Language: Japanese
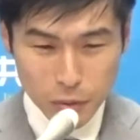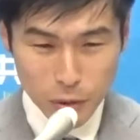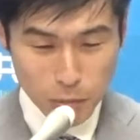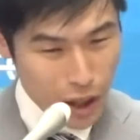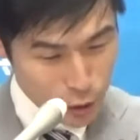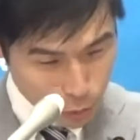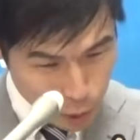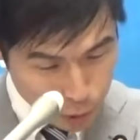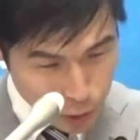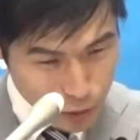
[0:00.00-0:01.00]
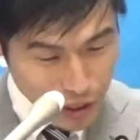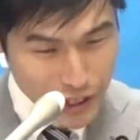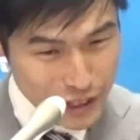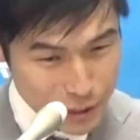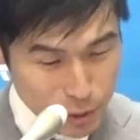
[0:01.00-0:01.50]
まあ、あのもともと
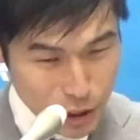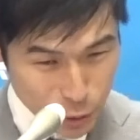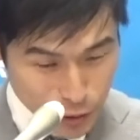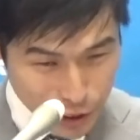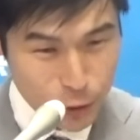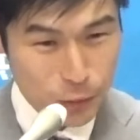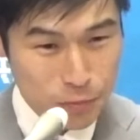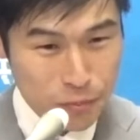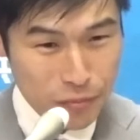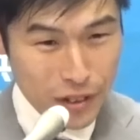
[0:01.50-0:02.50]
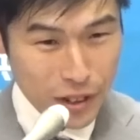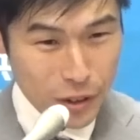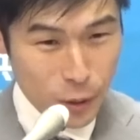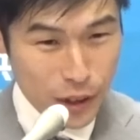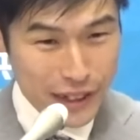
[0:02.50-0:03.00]
第二自民党だと
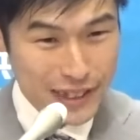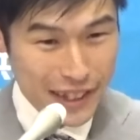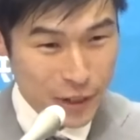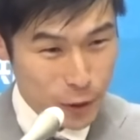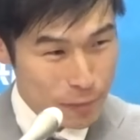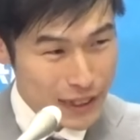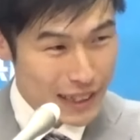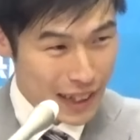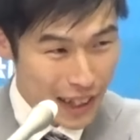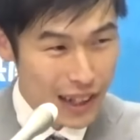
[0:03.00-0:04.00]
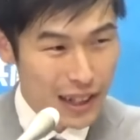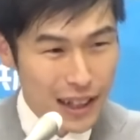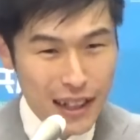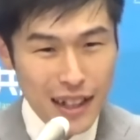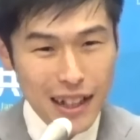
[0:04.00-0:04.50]
公言されておりましたから
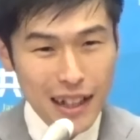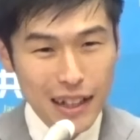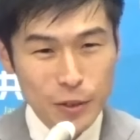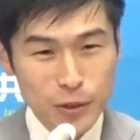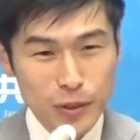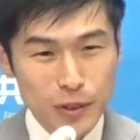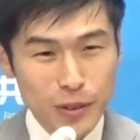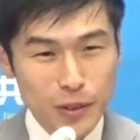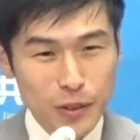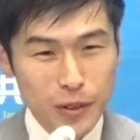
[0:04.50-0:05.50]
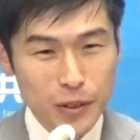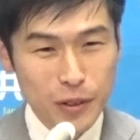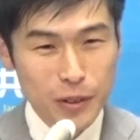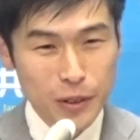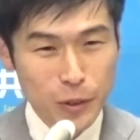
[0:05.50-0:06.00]
あ
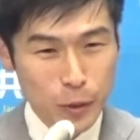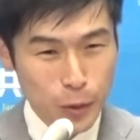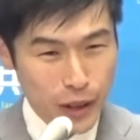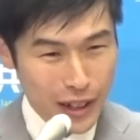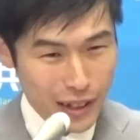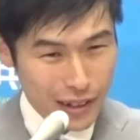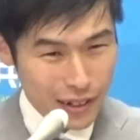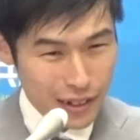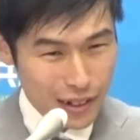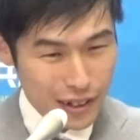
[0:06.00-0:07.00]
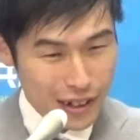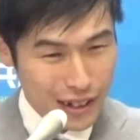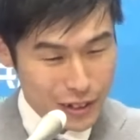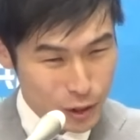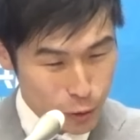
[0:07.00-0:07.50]
の与党が過
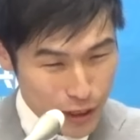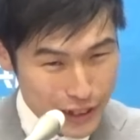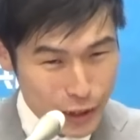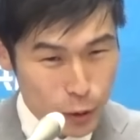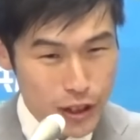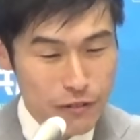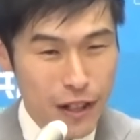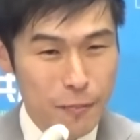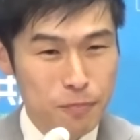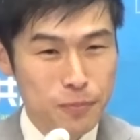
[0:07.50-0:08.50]
半数を割れたときには